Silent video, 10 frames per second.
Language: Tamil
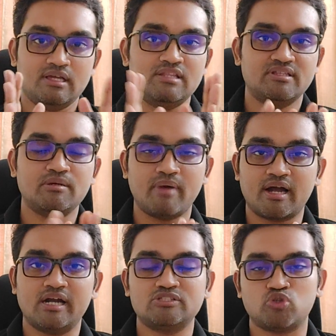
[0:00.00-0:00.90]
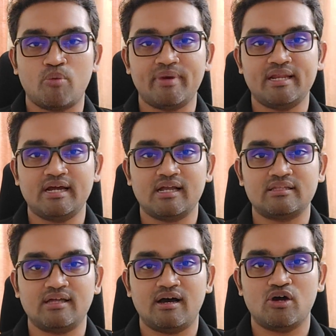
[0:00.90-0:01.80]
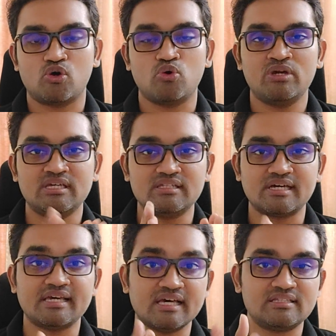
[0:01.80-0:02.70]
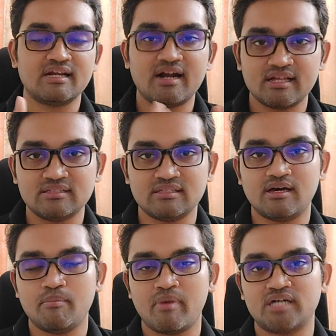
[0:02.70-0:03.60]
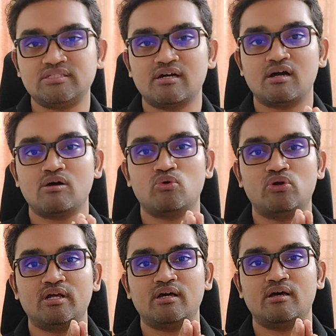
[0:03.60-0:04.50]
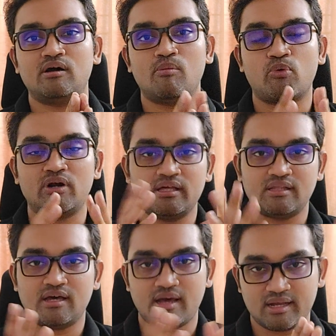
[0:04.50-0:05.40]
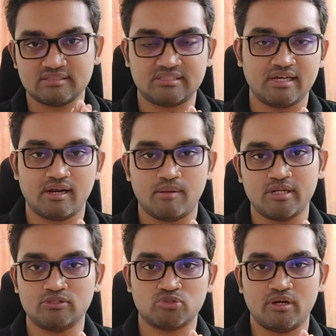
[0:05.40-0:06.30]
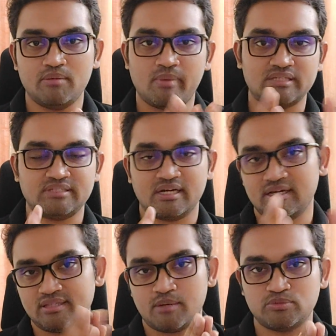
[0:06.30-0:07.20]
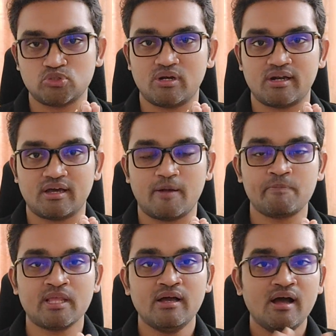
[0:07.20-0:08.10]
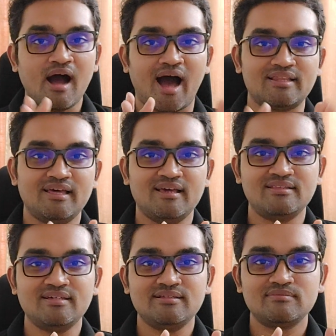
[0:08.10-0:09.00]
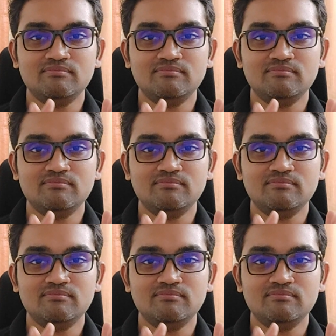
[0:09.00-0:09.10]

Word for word: இது வந்து மக்களை சோம்பேறிகளாக தான் ஆக்கும் இதுக்கு எதிரானது தான் பாஜகவோட பொருளாதார அரசியல் அப்படின்னு சொல்லி பாஜக தரப்பு சொல்கிறாங்க அதே இது